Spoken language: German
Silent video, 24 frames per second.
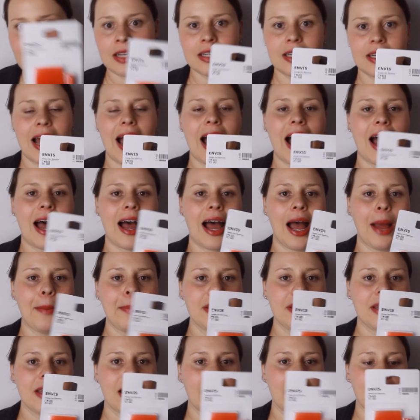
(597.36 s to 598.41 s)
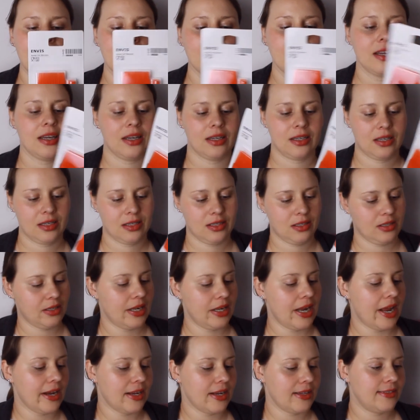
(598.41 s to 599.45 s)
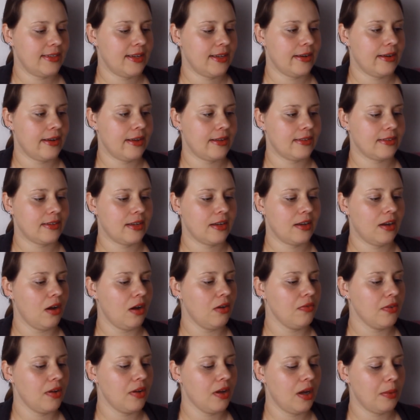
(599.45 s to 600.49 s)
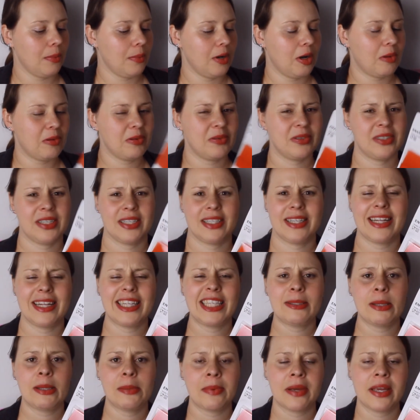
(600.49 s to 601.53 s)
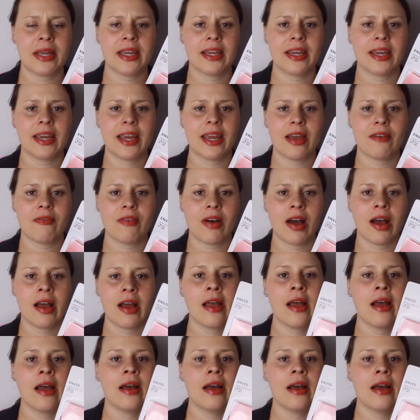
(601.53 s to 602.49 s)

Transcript: Da habe ich eigentlich dieses gleiche Set erst gekauft gehabt, glaube ich, ich das letzte Mal bei Ikea war.